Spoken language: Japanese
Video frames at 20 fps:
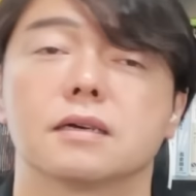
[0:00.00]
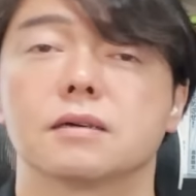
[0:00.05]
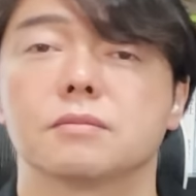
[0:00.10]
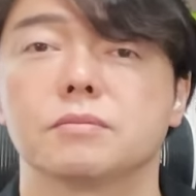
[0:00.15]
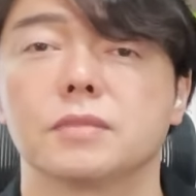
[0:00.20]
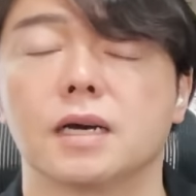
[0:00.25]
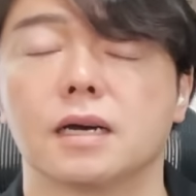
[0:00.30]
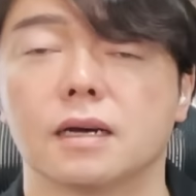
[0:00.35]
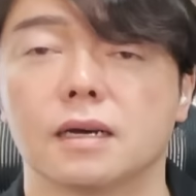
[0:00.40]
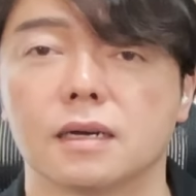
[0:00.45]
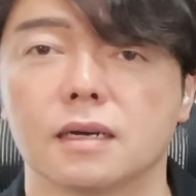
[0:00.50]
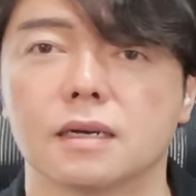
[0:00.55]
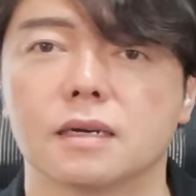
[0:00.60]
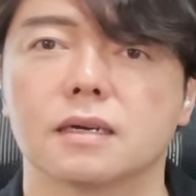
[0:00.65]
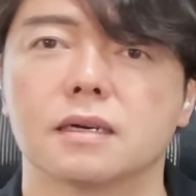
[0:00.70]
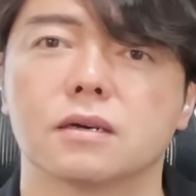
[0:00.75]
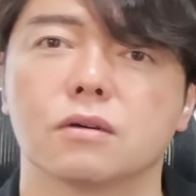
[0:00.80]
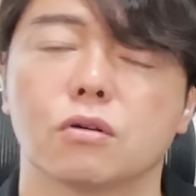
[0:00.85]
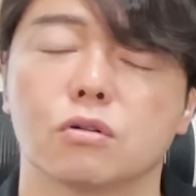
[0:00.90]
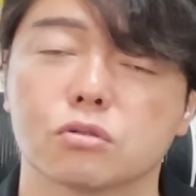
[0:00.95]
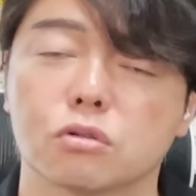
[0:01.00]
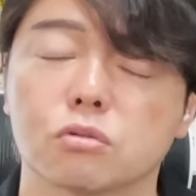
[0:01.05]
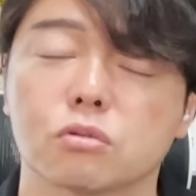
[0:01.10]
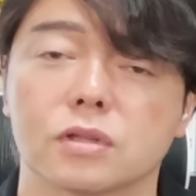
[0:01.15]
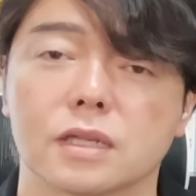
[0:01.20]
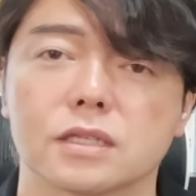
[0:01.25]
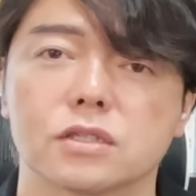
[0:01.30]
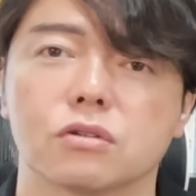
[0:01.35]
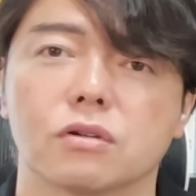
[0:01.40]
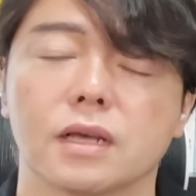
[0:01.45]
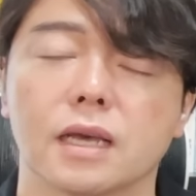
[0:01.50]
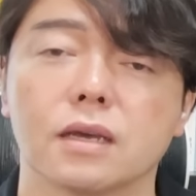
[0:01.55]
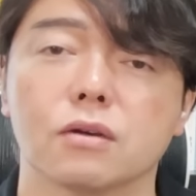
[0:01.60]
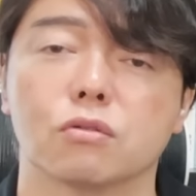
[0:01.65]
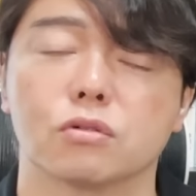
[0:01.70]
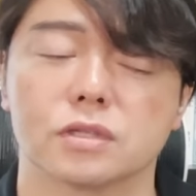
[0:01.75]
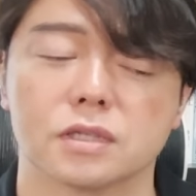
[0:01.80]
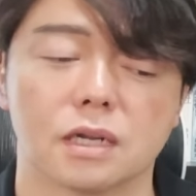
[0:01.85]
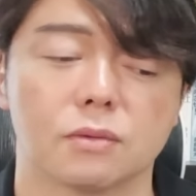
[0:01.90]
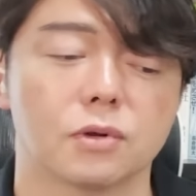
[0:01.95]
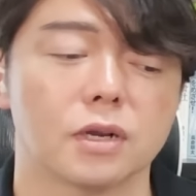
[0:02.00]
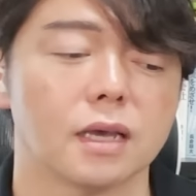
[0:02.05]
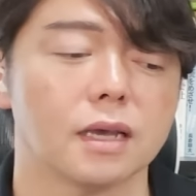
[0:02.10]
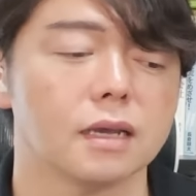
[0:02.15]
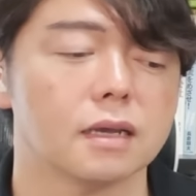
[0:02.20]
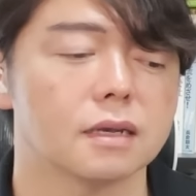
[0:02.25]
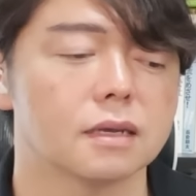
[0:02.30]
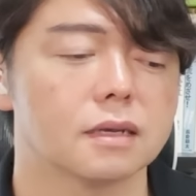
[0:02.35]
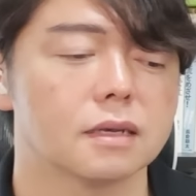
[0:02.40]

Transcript: まあ、ほとんどですよね、こちらもね。